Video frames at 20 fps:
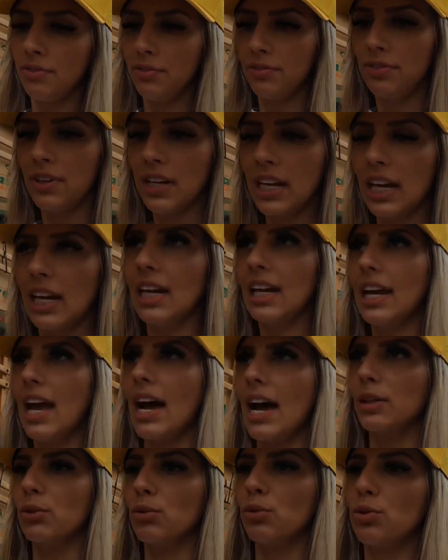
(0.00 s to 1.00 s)
fiquem
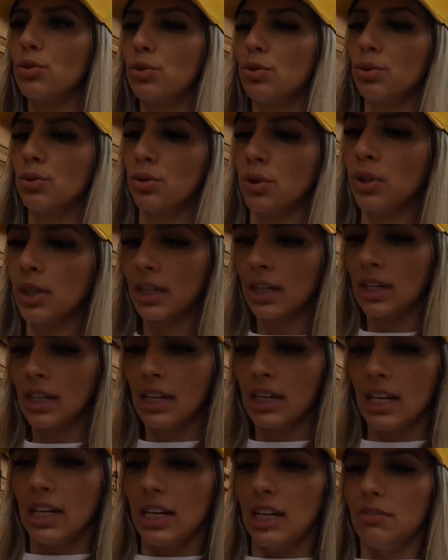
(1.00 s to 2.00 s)
ligados.
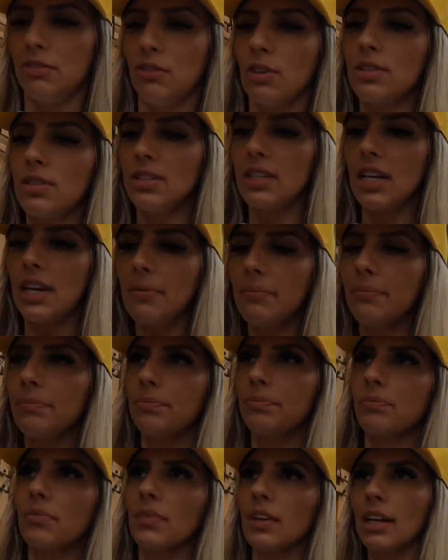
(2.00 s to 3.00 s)
E você
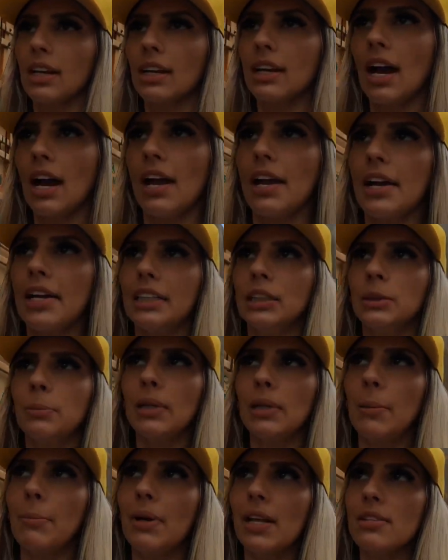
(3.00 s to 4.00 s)
carregando
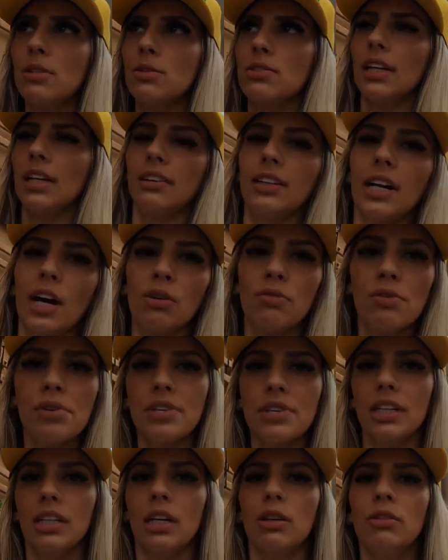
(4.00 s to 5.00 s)
pela Brasil Central,
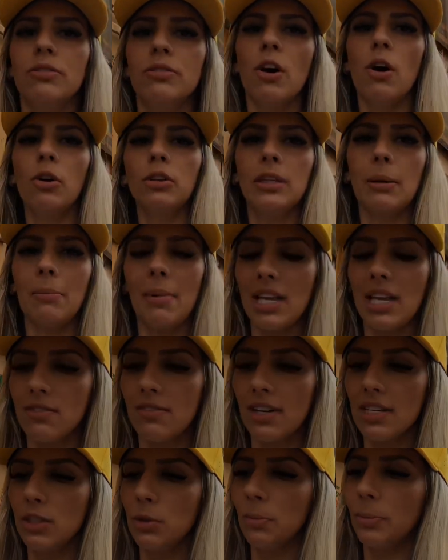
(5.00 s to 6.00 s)
você não volta mais
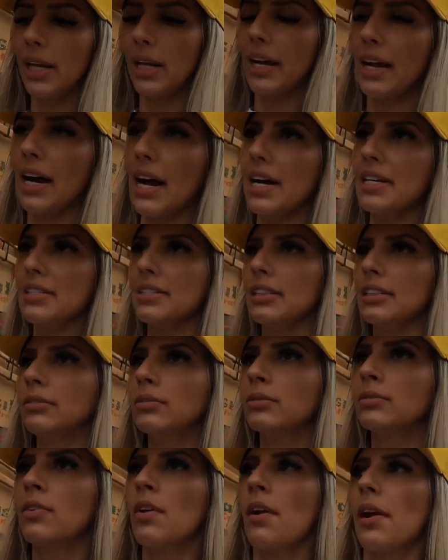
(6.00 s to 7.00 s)
vazio para casa.
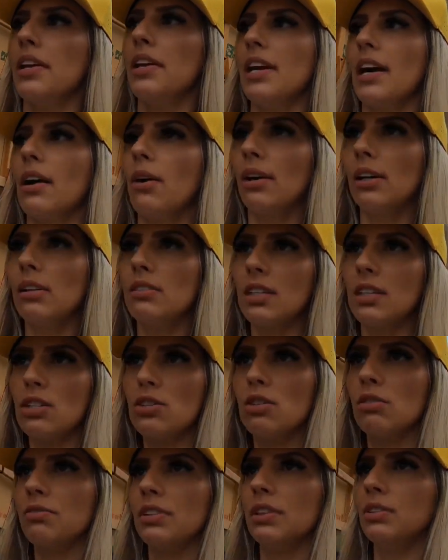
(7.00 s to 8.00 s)
E agora
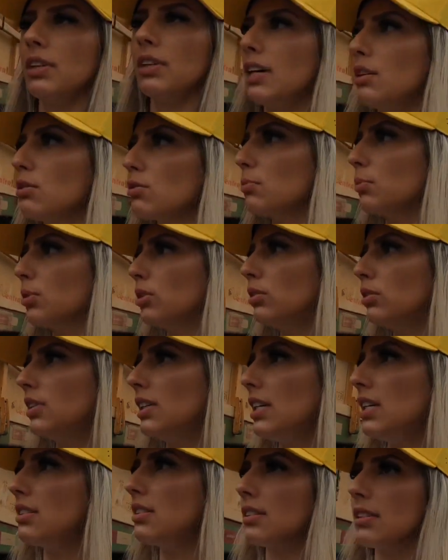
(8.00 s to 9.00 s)
incentivando aí os
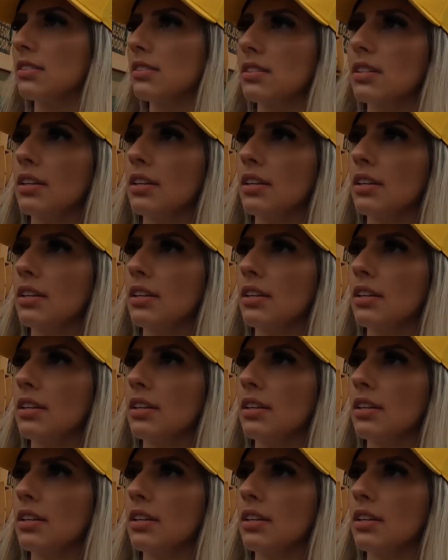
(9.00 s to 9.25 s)
motoristas